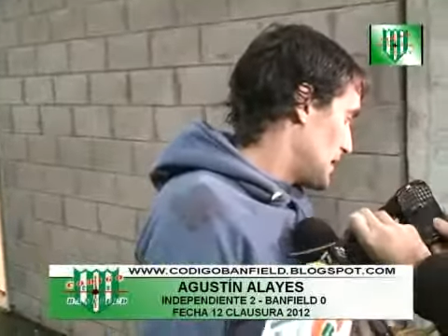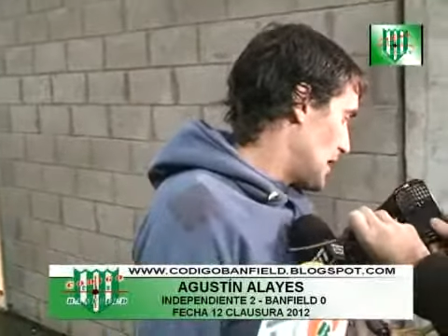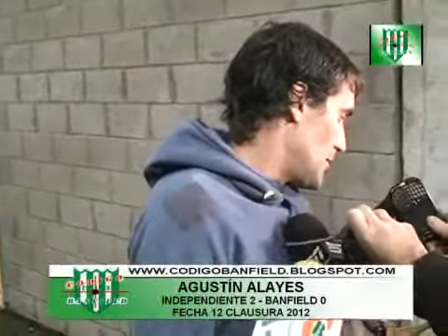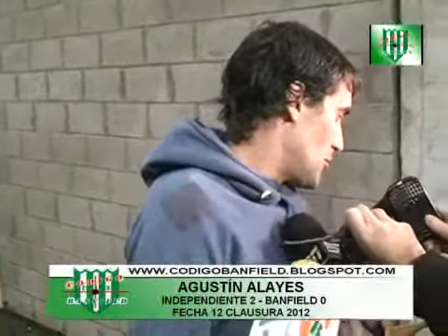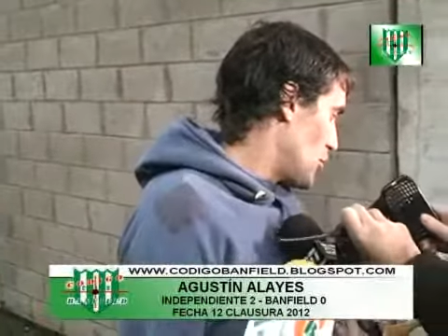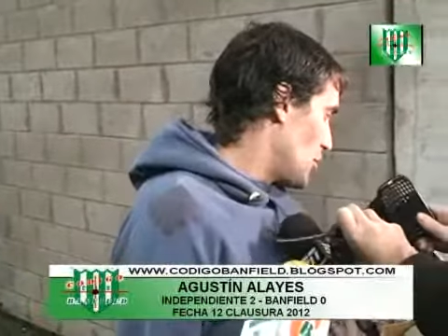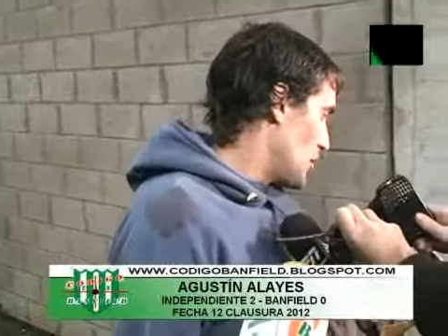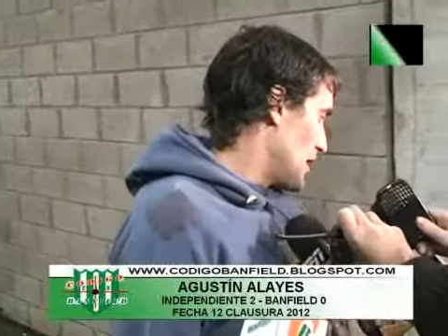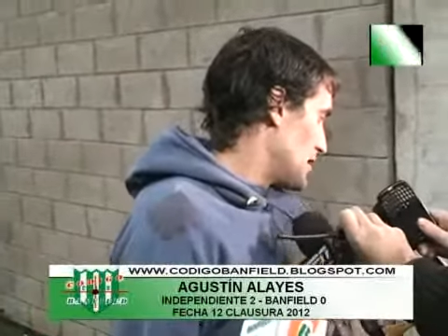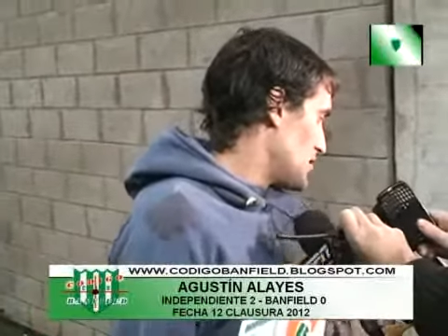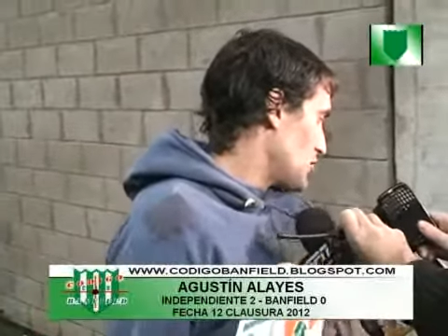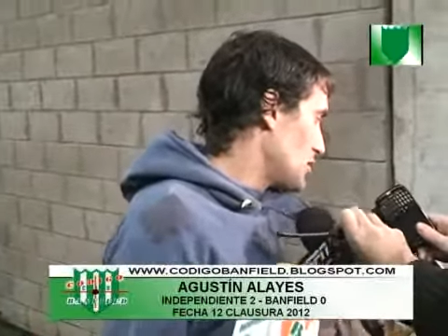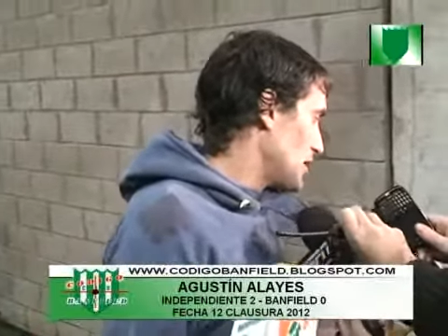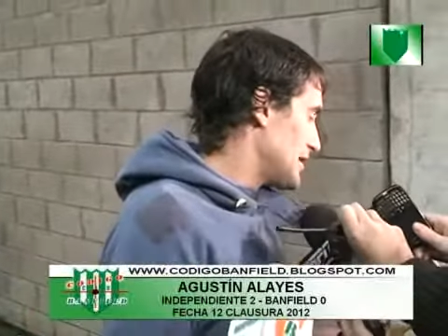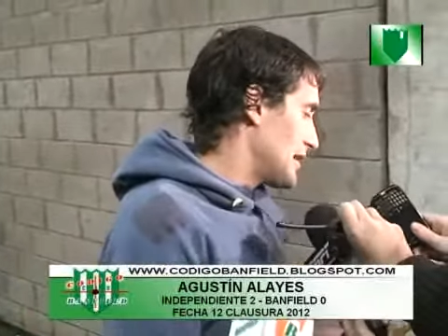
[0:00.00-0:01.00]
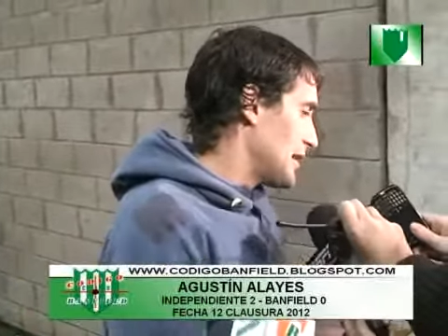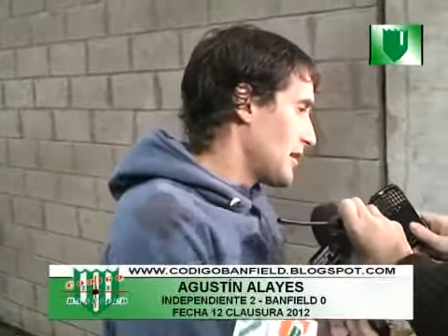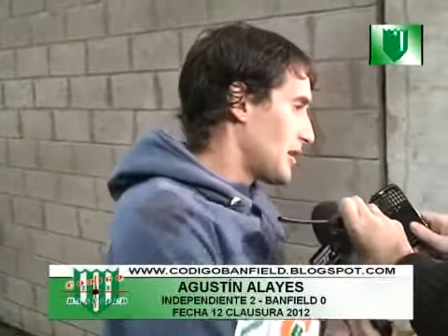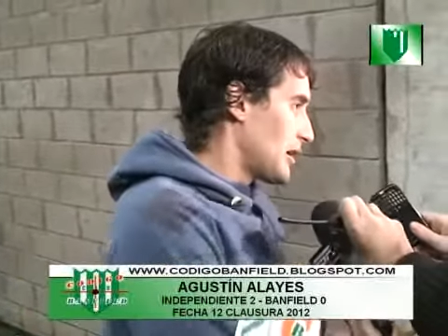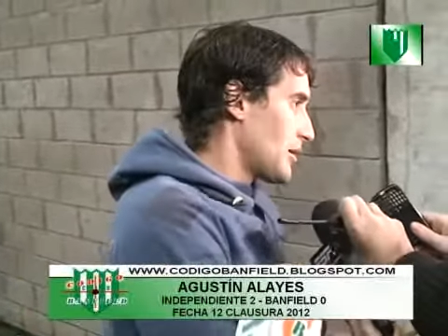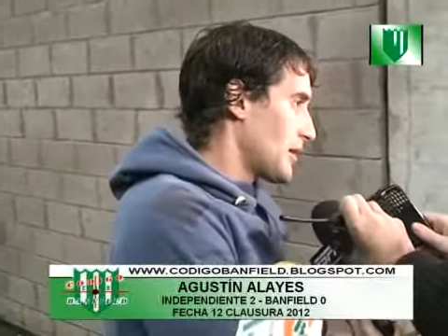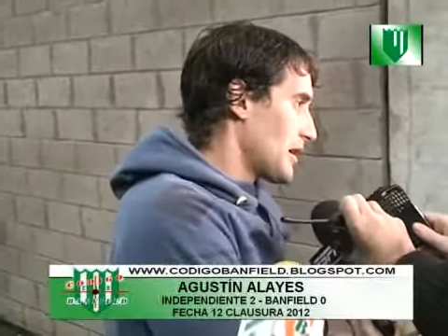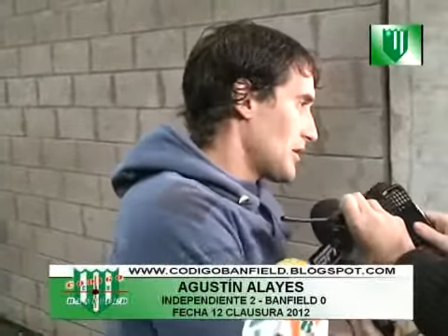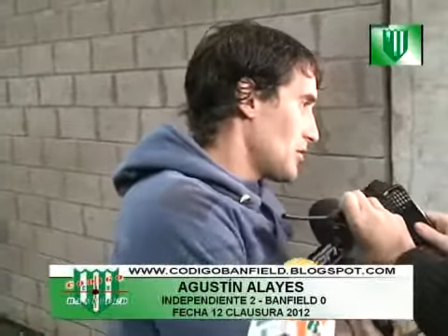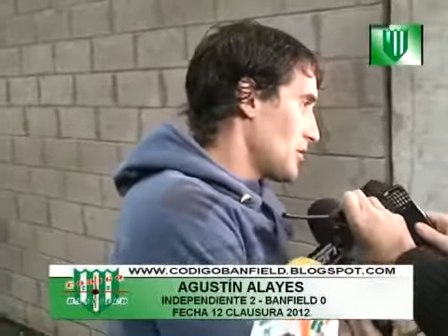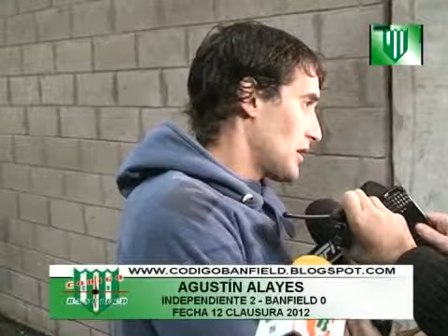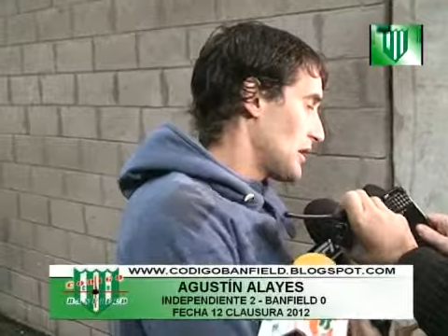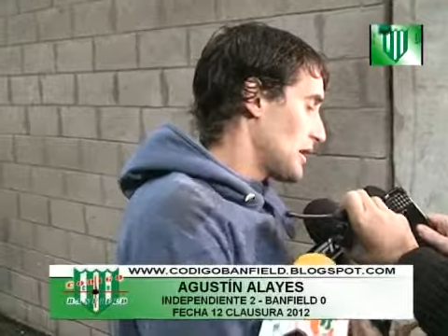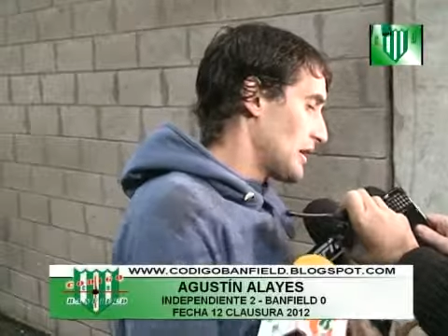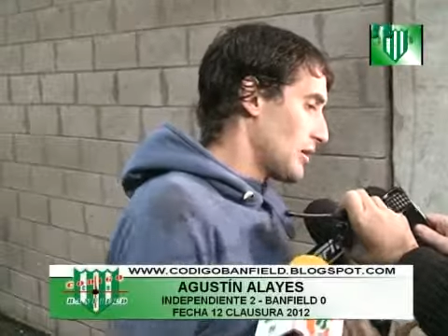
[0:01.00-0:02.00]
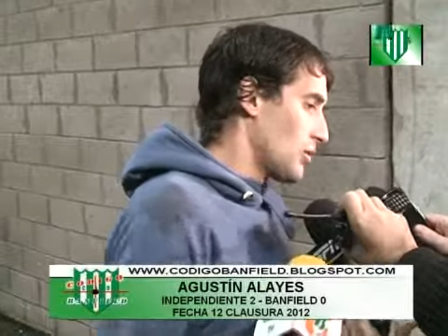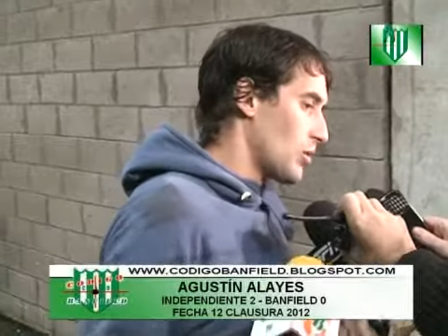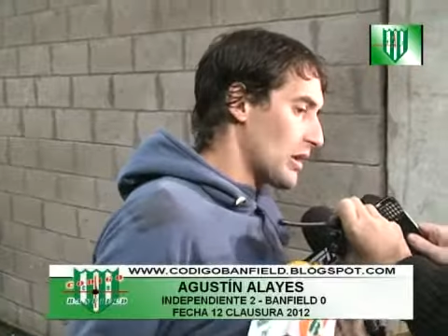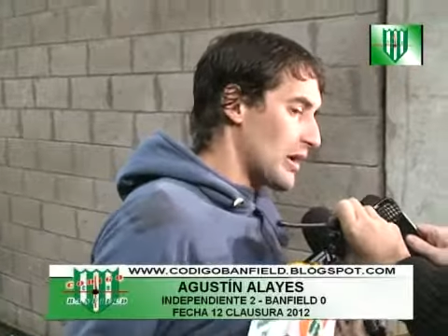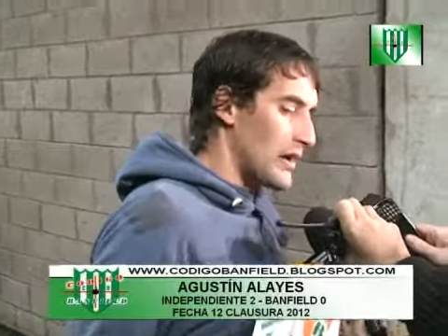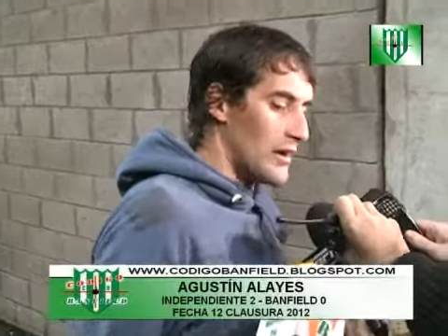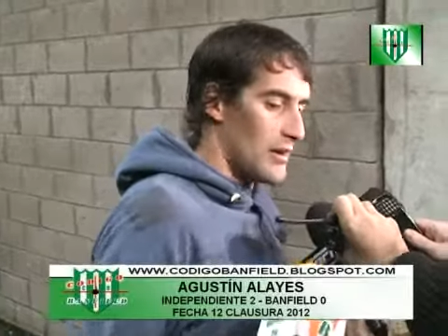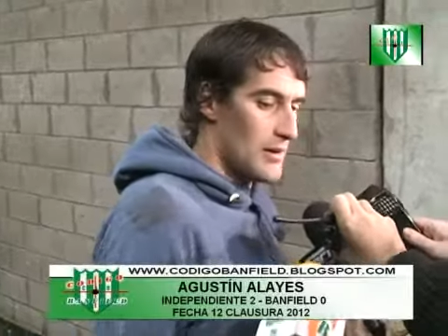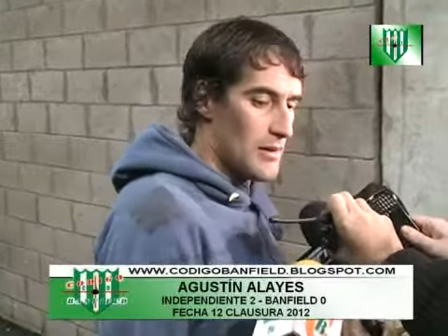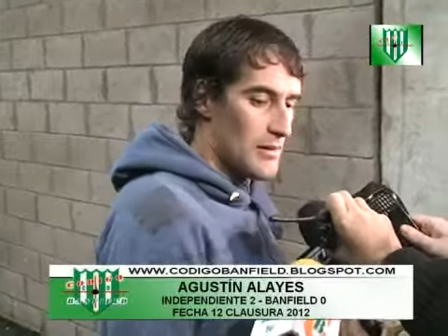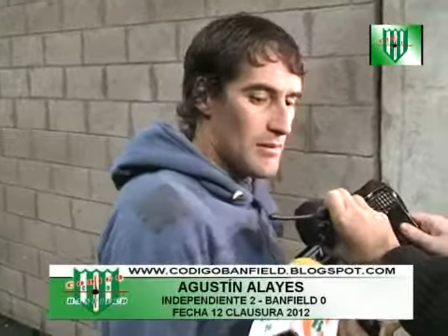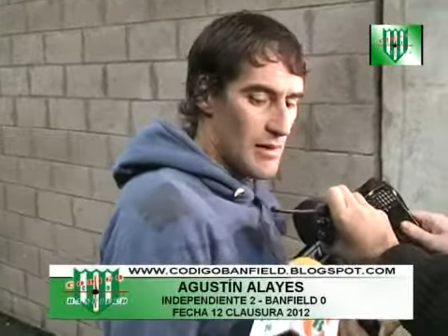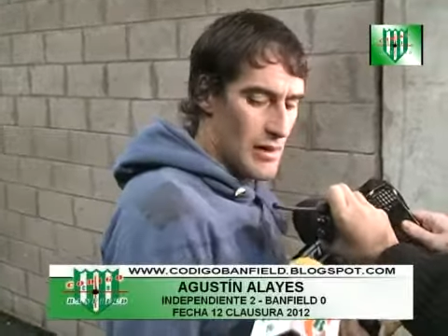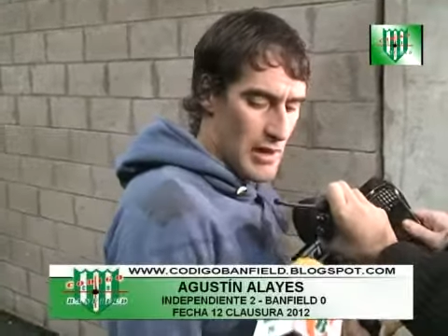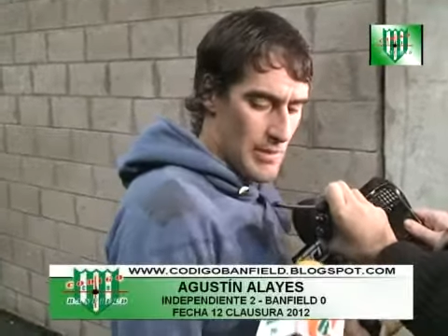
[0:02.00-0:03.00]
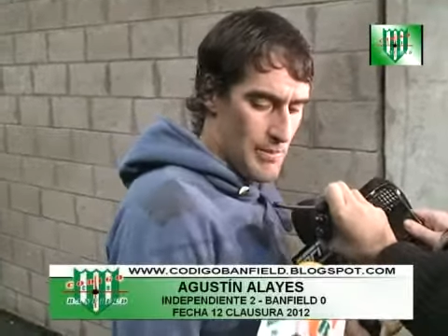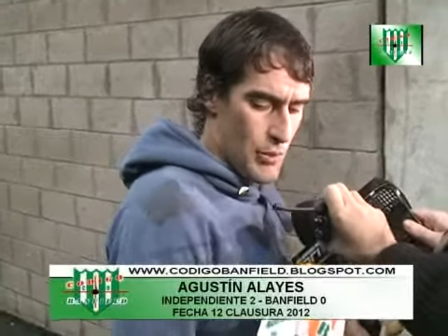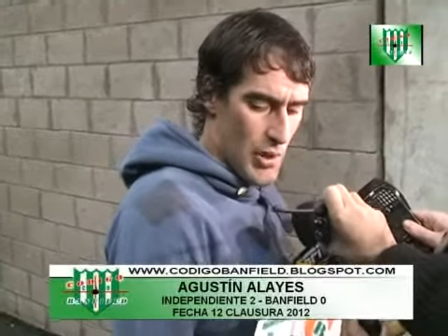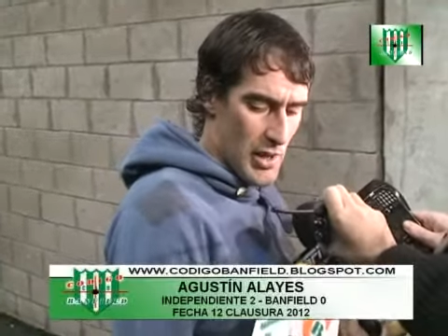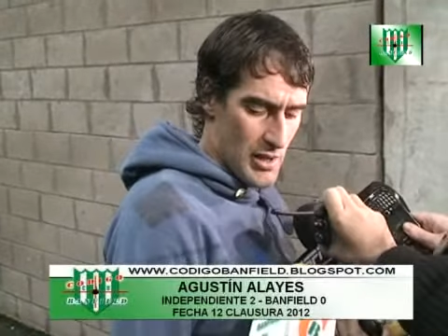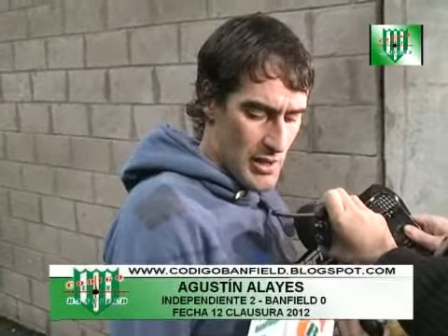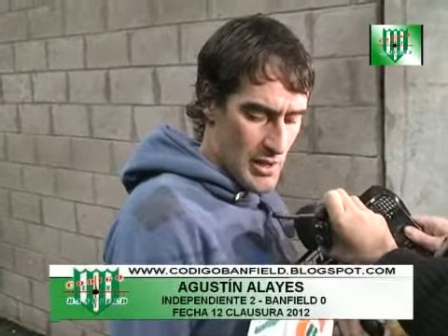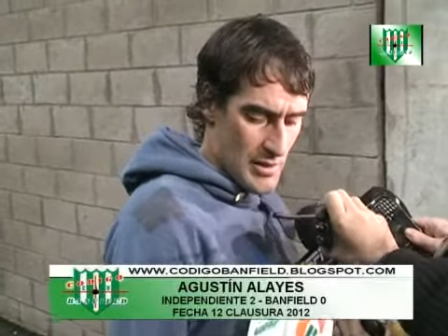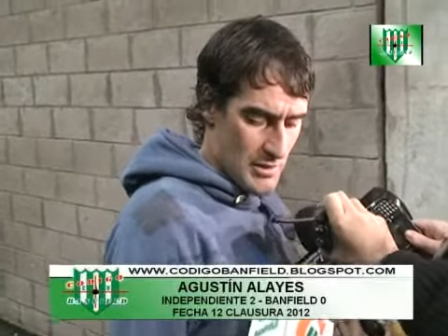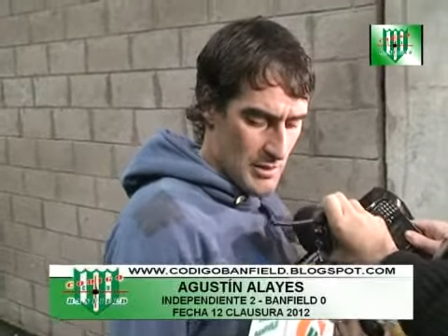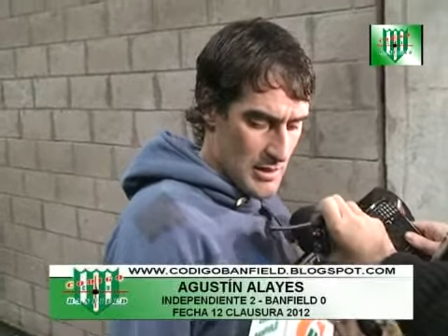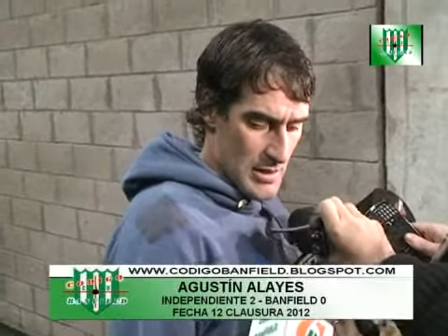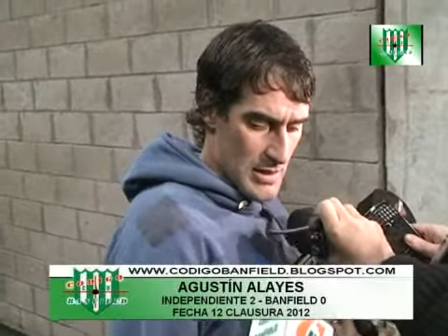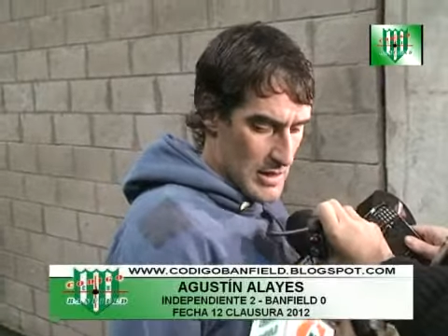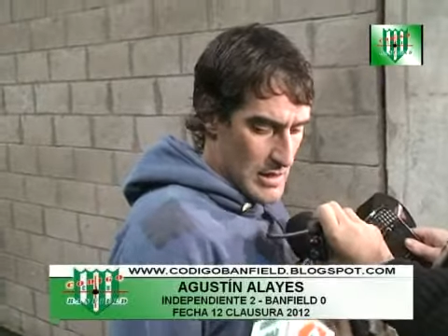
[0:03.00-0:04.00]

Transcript: Tenemos la obligación de seguir trabajando y tratar de buscar mm. respuestas